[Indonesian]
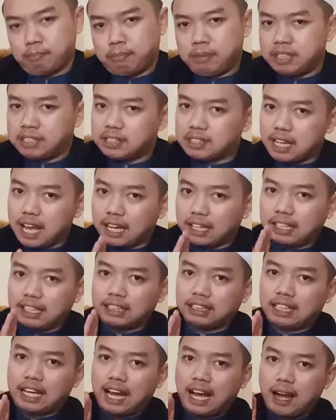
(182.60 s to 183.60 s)
bisa
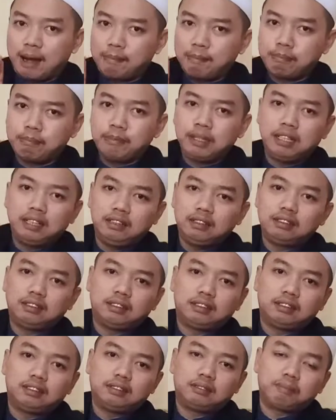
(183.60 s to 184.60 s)
kita
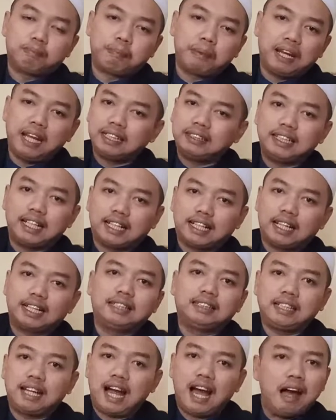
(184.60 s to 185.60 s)
ambil
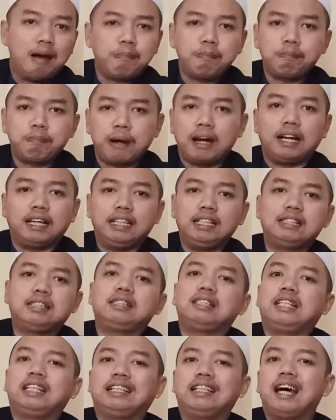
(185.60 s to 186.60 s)
pelajarannya apa
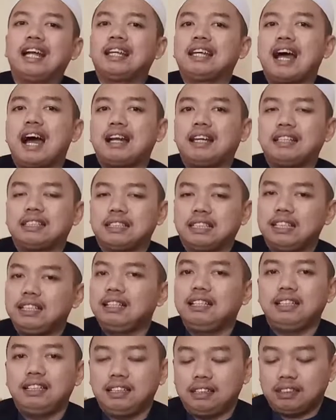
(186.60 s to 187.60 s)
isi dari hadis
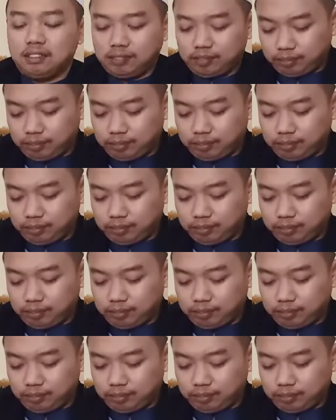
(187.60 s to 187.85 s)
ini